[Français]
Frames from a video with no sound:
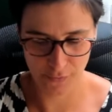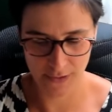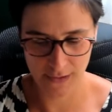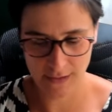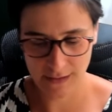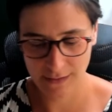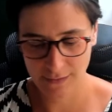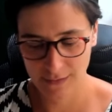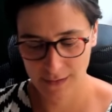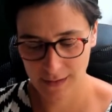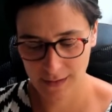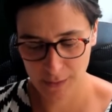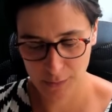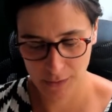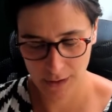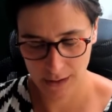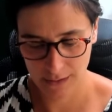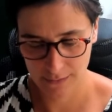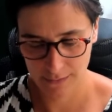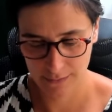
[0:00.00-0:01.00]
fais cette
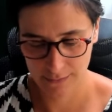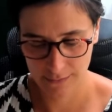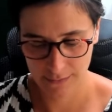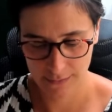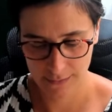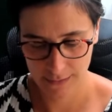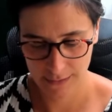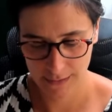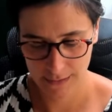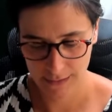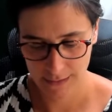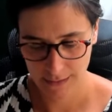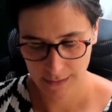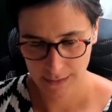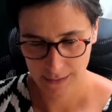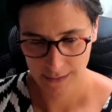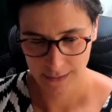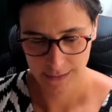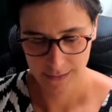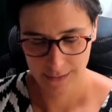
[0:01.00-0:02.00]
vidéo-là.
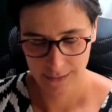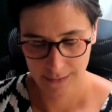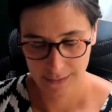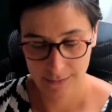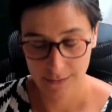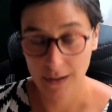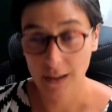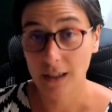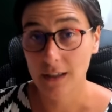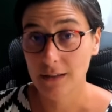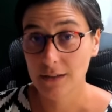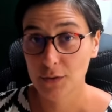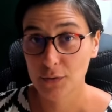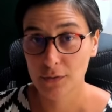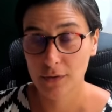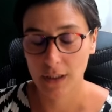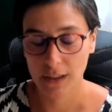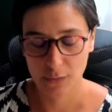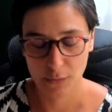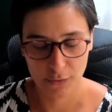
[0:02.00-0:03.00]
Voilà, je
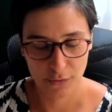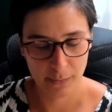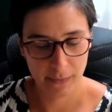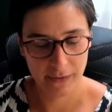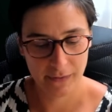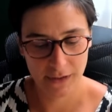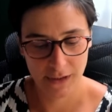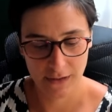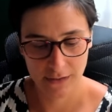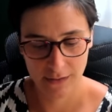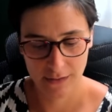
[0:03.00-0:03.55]
vous raconte ma vie.